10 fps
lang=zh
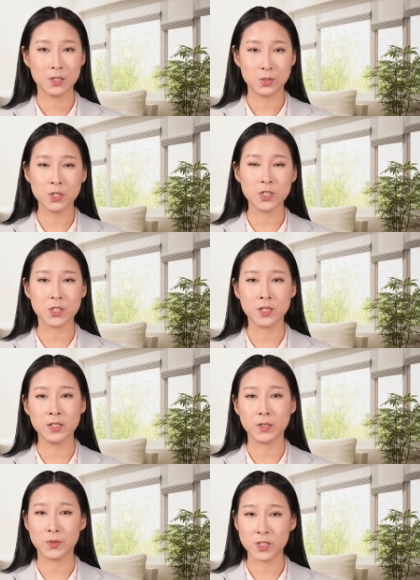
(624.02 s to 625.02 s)
确
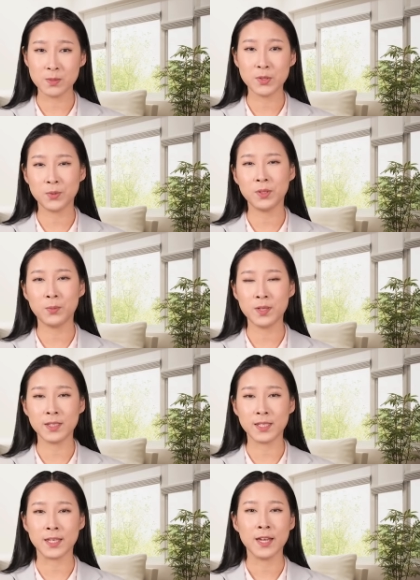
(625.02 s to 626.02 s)
实有这么多的问
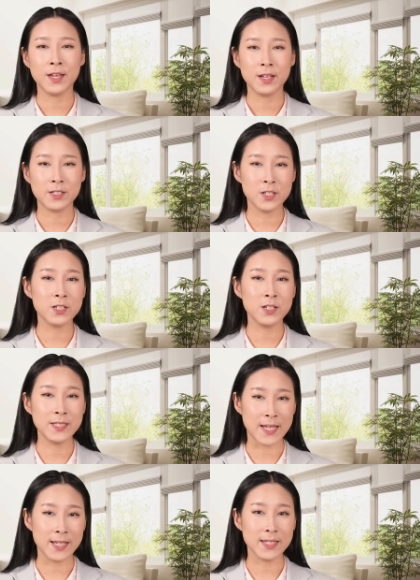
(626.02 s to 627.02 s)
题真
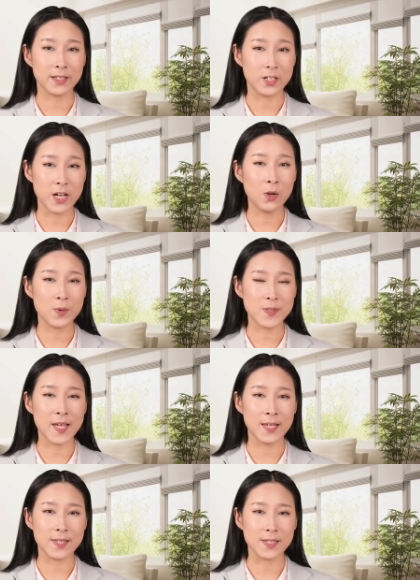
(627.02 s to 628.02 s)
真假假的掺和
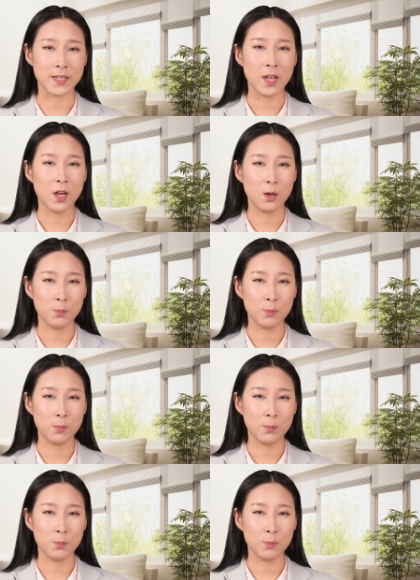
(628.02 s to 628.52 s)
在一起，